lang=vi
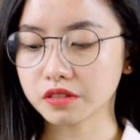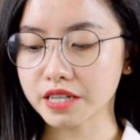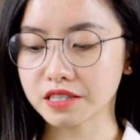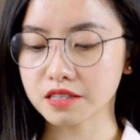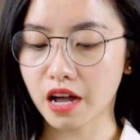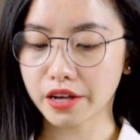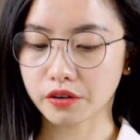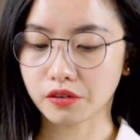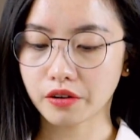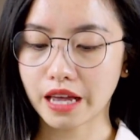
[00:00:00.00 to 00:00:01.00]

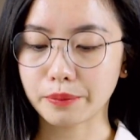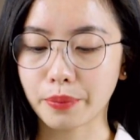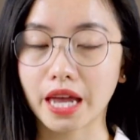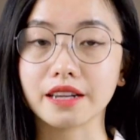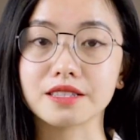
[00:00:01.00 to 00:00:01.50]
textile and paint